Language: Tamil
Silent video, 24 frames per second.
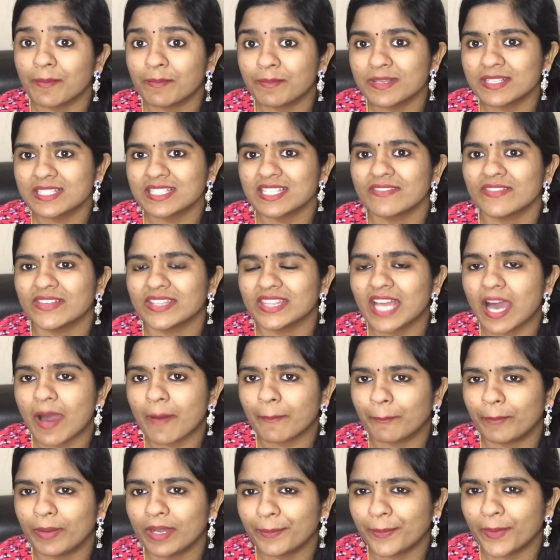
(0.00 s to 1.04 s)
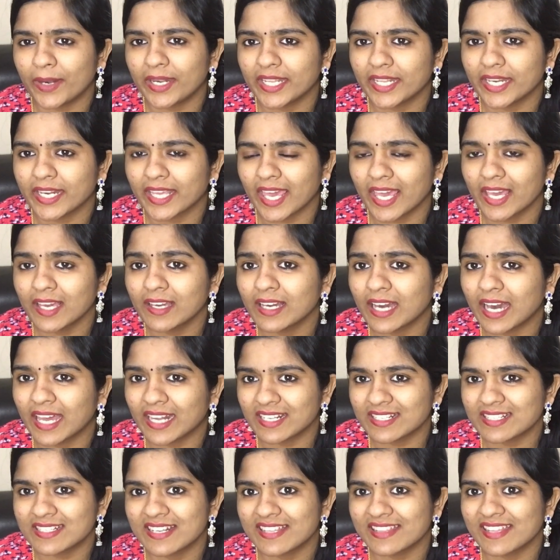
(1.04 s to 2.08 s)
எம்எஸ்சி வந்து அப்ளை பண்ணியிருக்கேன்
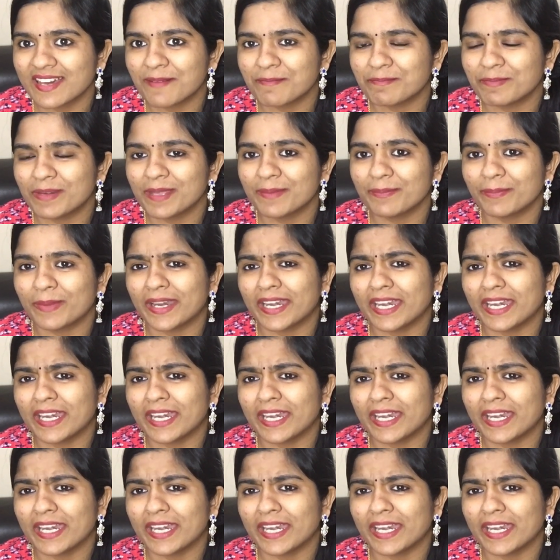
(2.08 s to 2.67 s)
கரஸில் தான் அப்ளை